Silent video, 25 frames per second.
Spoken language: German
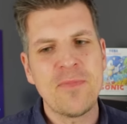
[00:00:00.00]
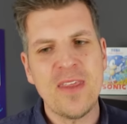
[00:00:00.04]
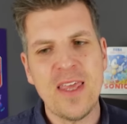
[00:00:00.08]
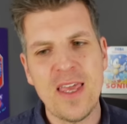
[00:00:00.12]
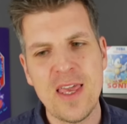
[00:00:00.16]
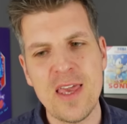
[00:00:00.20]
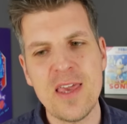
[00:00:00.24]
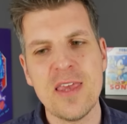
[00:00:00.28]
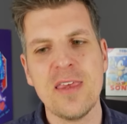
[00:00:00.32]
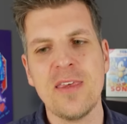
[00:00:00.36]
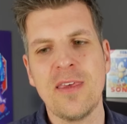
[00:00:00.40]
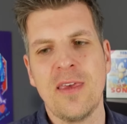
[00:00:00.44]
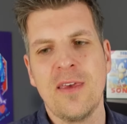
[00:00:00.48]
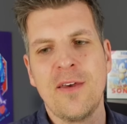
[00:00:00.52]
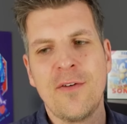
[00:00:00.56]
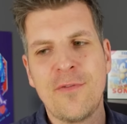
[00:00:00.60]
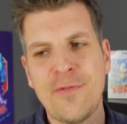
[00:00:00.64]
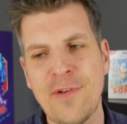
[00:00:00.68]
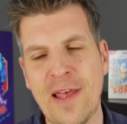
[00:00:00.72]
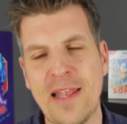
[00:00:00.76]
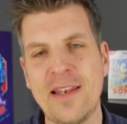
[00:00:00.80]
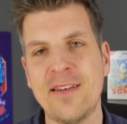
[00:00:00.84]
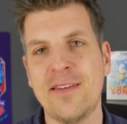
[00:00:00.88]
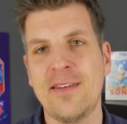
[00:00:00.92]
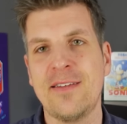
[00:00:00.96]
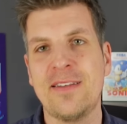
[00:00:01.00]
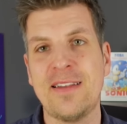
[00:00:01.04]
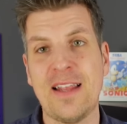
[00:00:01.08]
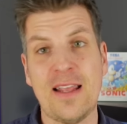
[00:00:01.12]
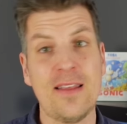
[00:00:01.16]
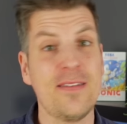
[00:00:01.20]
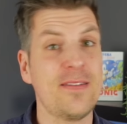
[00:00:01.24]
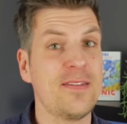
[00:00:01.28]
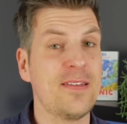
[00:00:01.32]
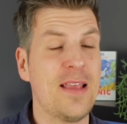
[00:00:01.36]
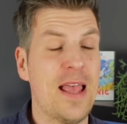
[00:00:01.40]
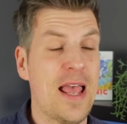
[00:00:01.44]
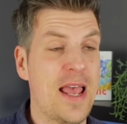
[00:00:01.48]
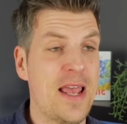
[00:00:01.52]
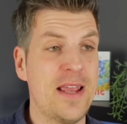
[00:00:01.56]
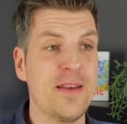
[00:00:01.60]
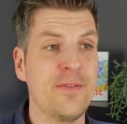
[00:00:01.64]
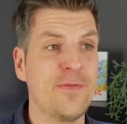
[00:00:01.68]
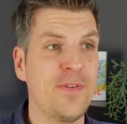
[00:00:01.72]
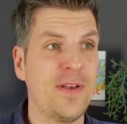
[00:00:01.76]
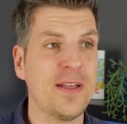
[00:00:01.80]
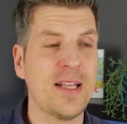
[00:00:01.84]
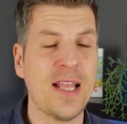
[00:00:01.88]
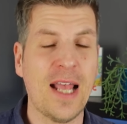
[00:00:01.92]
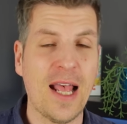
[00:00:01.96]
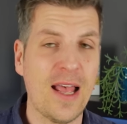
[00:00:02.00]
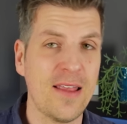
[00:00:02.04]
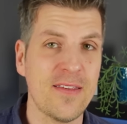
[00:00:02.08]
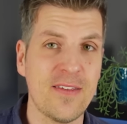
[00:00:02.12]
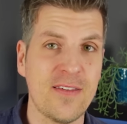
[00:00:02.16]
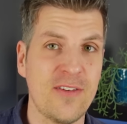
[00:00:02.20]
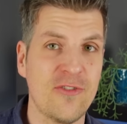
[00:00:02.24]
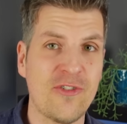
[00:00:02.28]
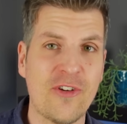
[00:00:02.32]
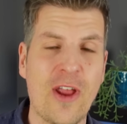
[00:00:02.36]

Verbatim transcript: Ich fand das einfach krasse